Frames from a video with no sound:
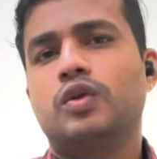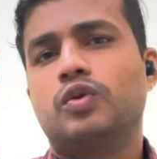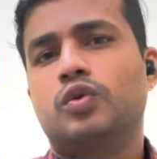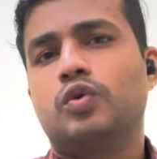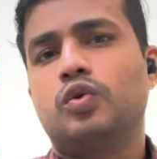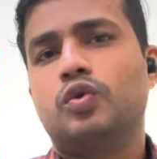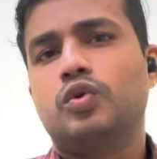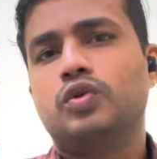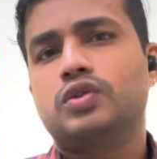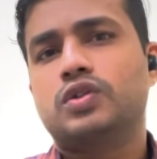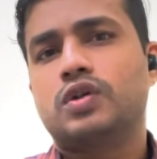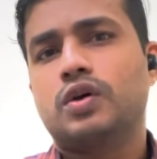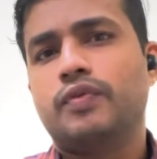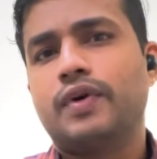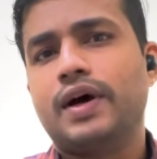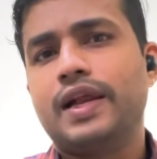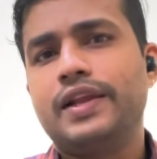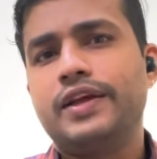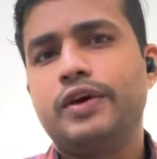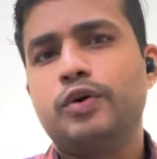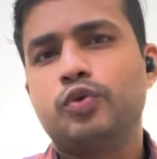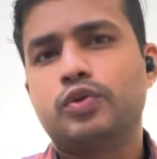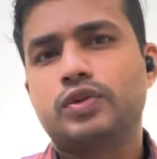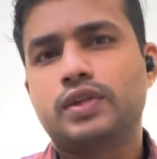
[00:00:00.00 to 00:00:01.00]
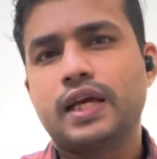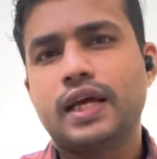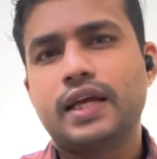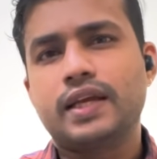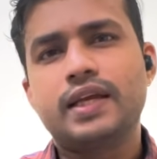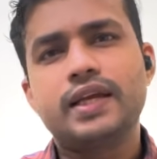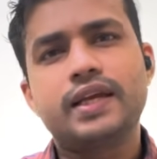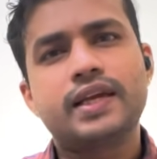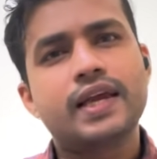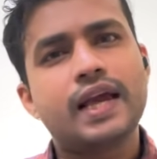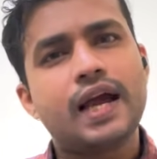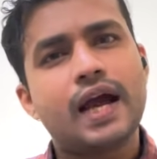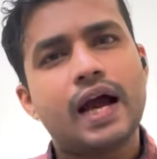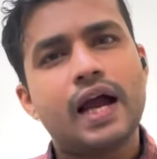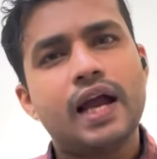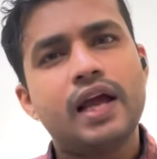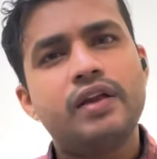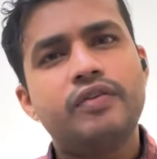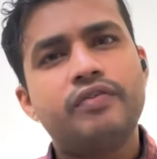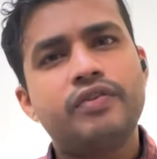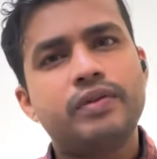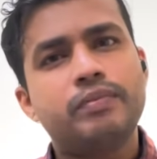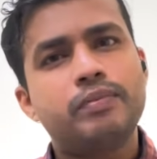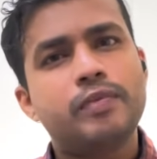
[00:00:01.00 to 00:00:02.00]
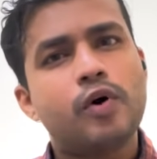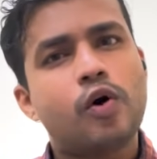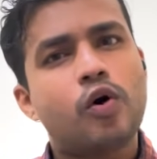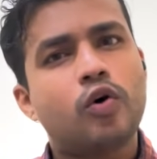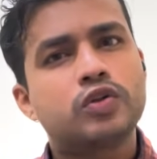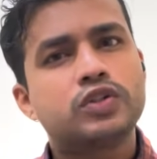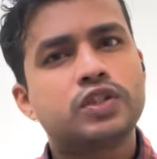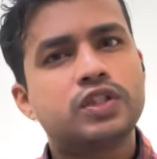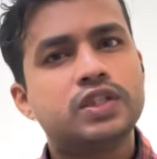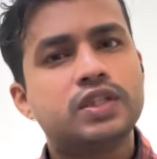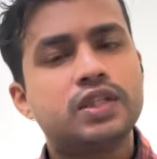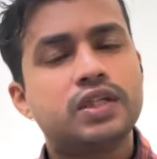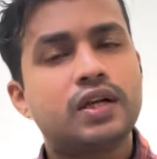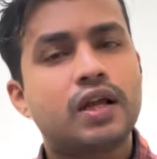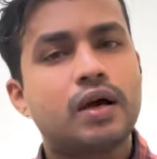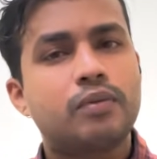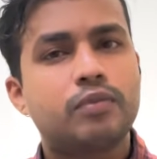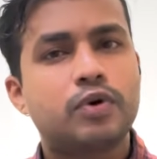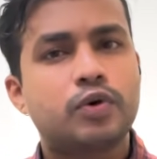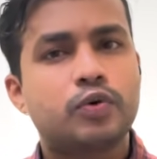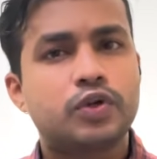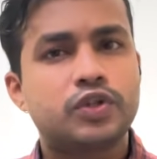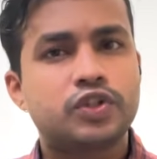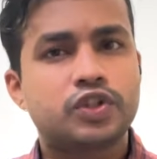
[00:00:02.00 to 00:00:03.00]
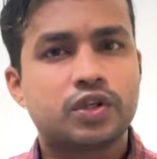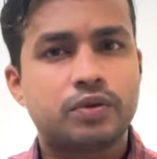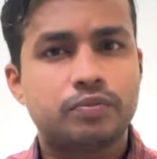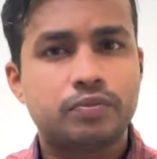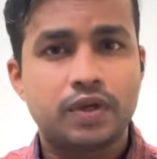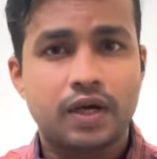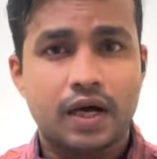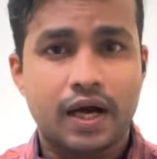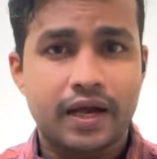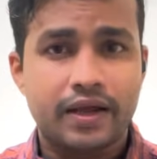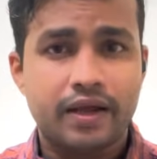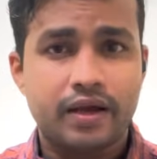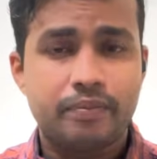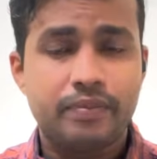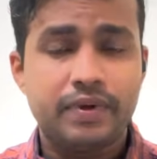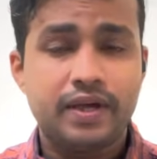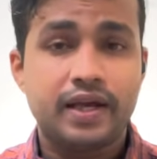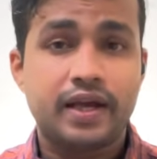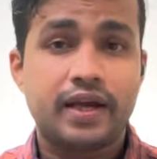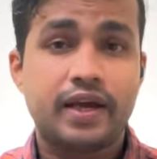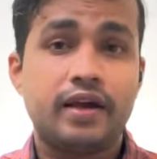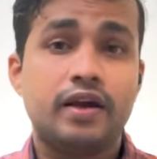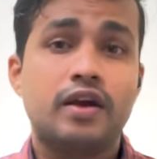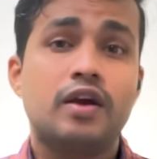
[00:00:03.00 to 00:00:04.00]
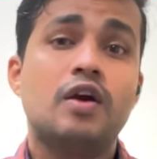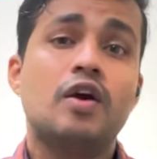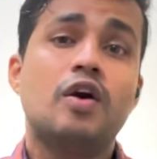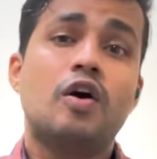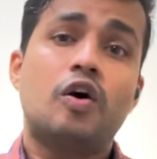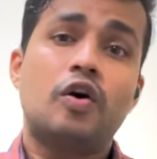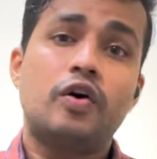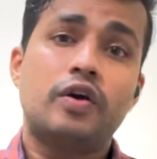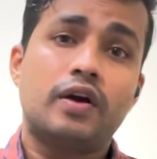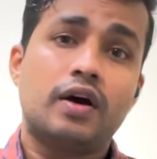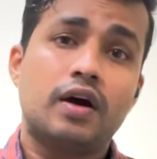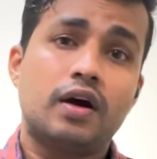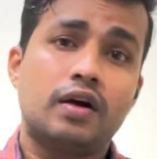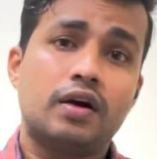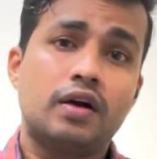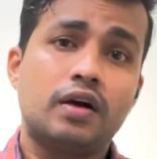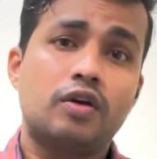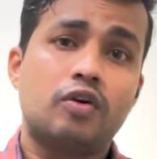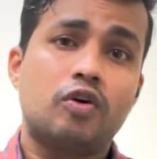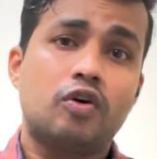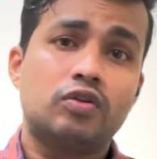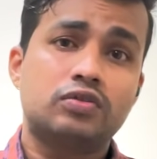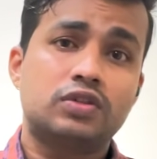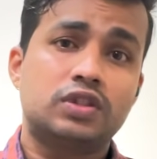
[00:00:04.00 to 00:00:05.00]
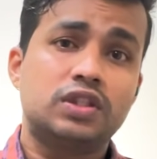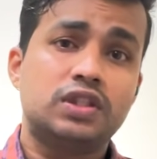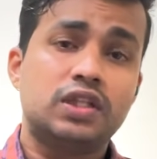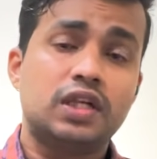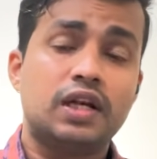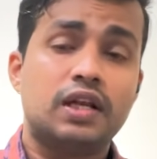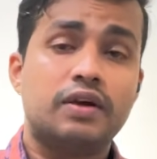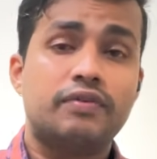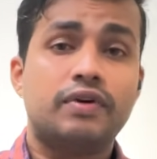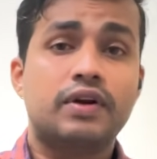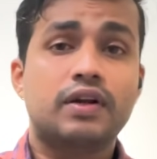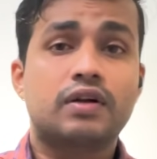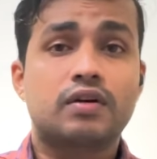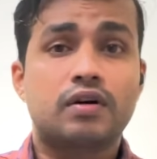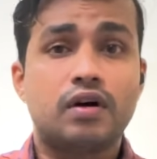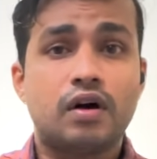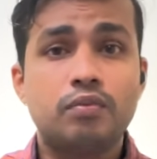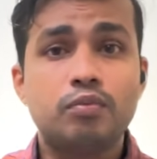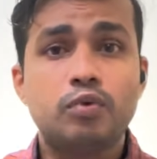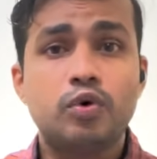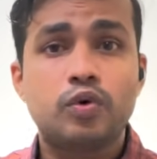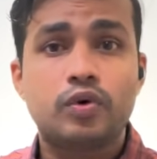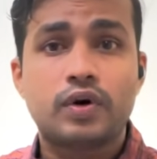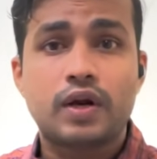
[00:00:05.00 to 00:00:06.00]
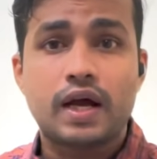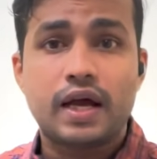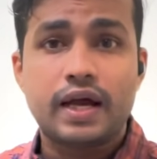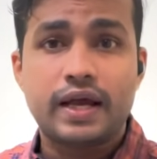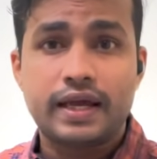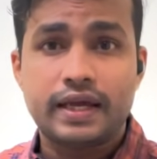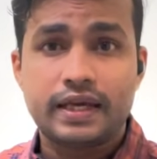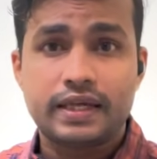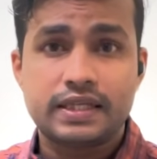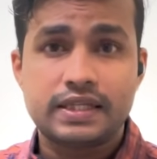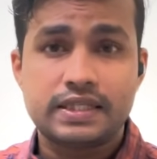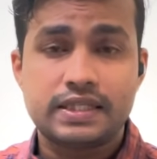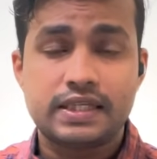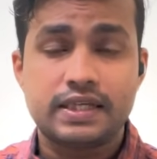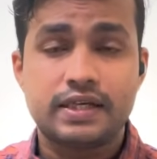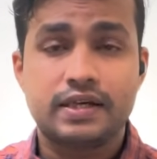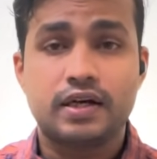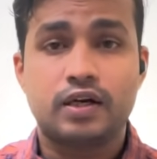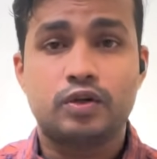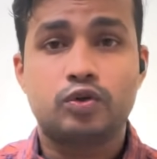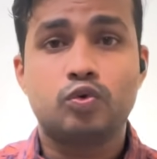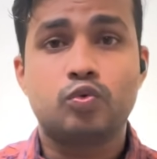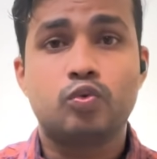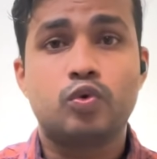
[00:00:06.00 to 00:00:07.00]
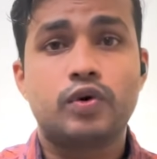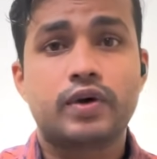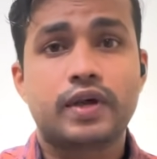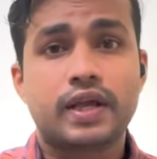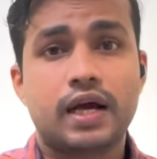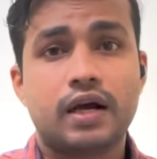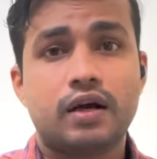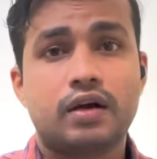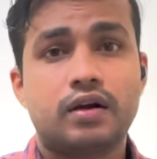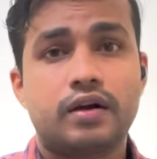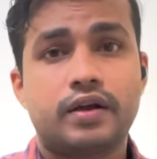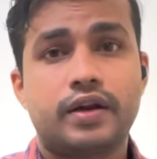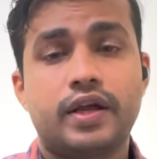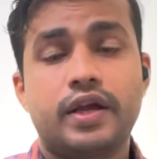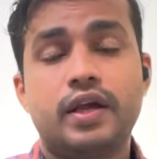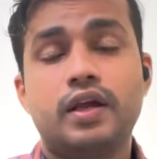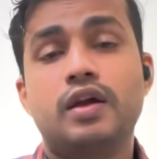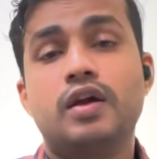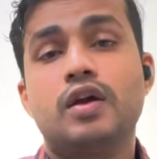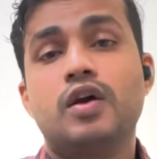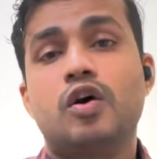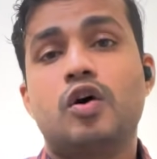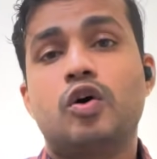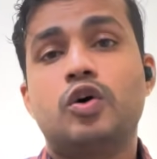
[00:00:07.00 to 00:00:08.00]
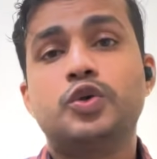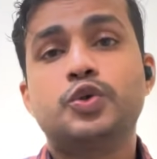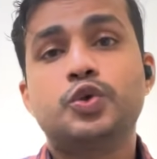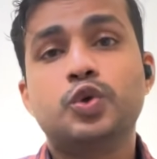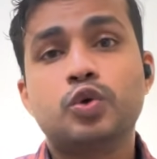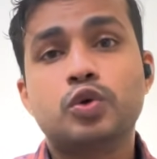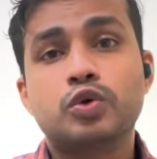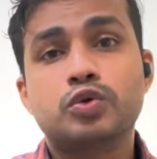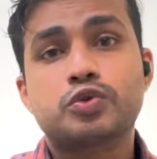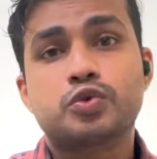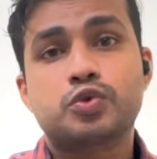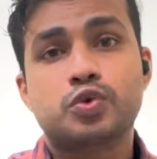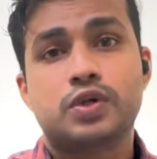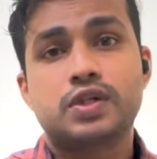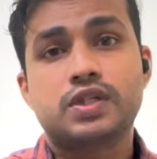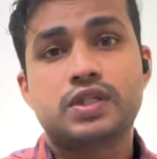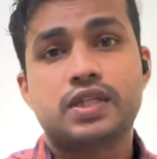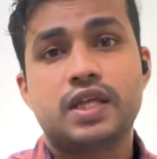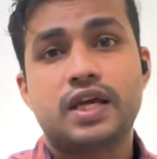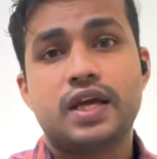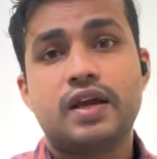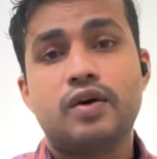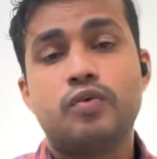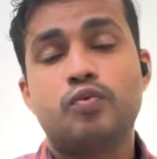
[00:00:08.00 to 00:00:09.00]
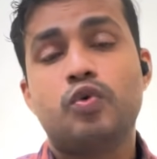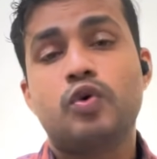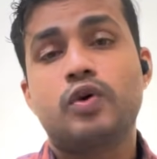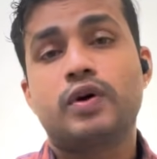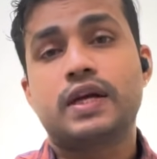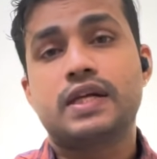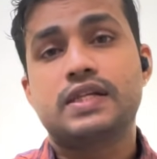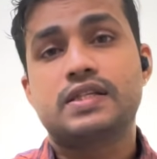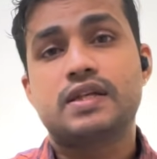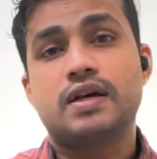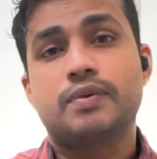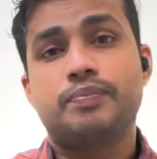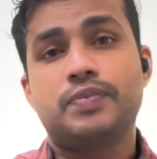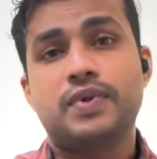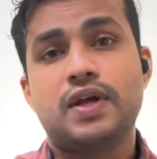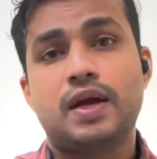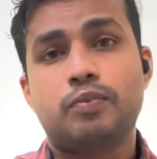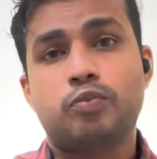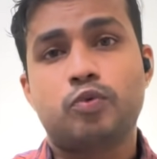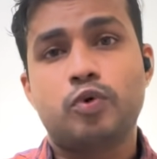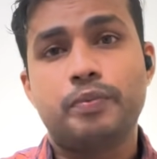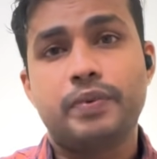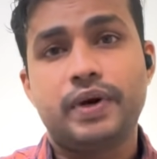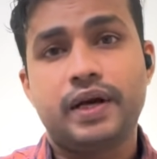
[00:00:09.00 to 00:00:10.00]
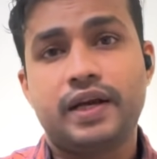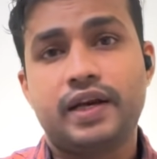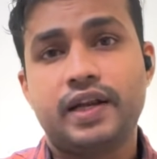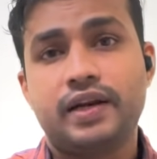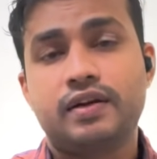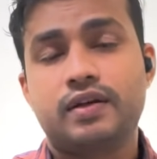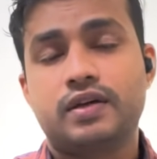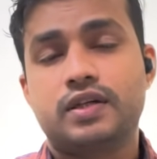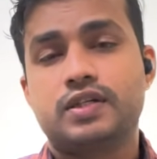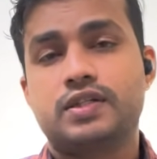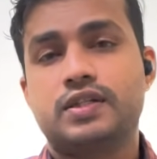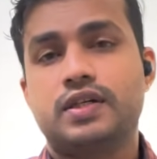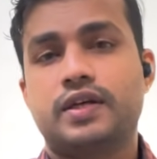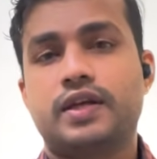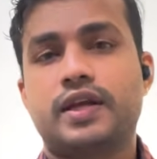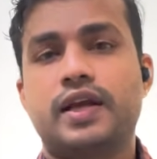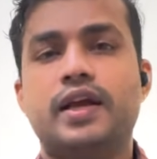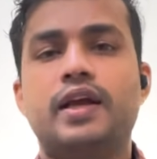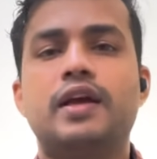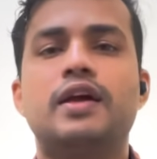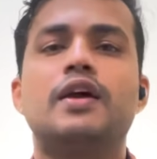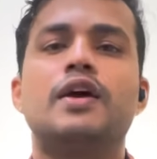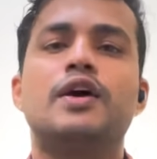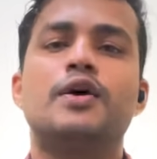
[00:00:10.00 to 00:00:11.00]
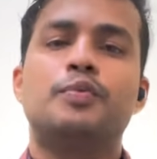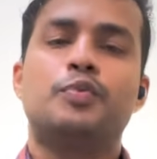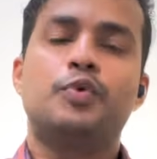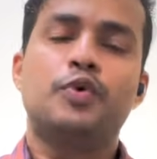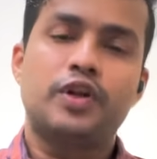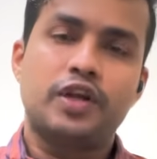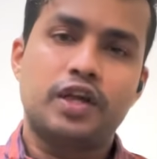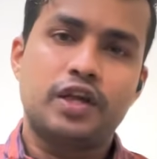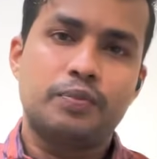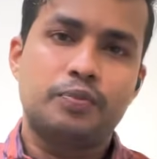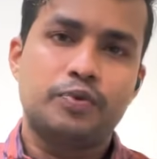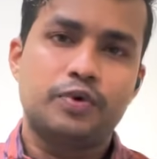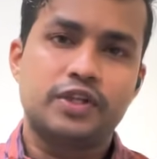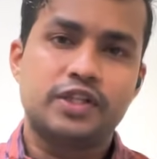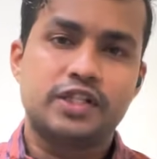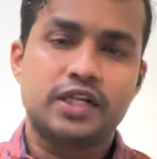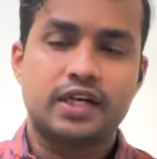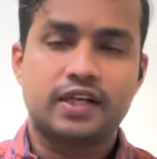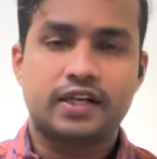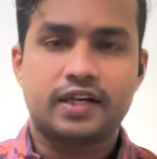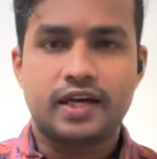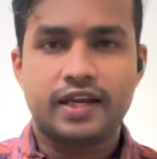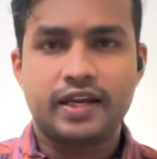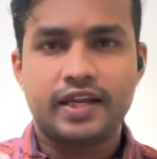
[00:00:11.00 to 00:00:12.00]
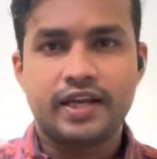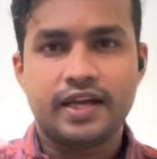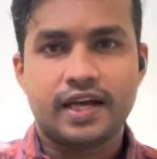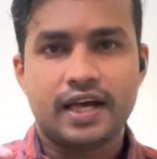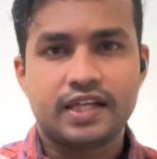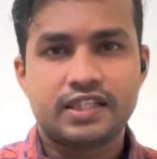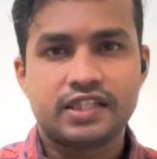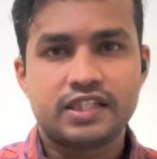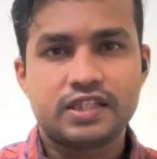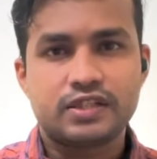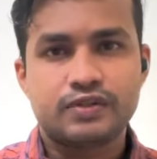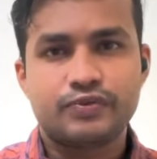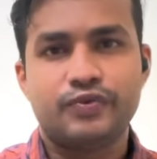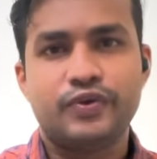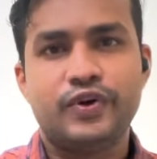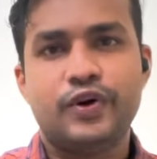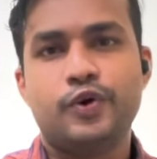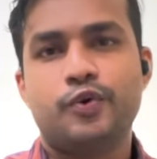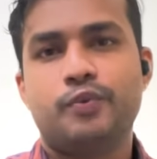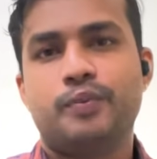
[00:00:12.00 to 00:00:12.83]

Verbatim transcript: तो सवाल ये उठता है कि क्या आयुर्वेद में ऑक्सीजन नाम का कोई शब्द आया भी है और अगर ऑक्सीजन लेवल कम हो रहा है किसी का तो वो क्या करे और जो लोग स्वस्थ है वो कैसे अपने आप को मेंटेन कर सके पूरी की पूरी जानकारी आज इस वीडियो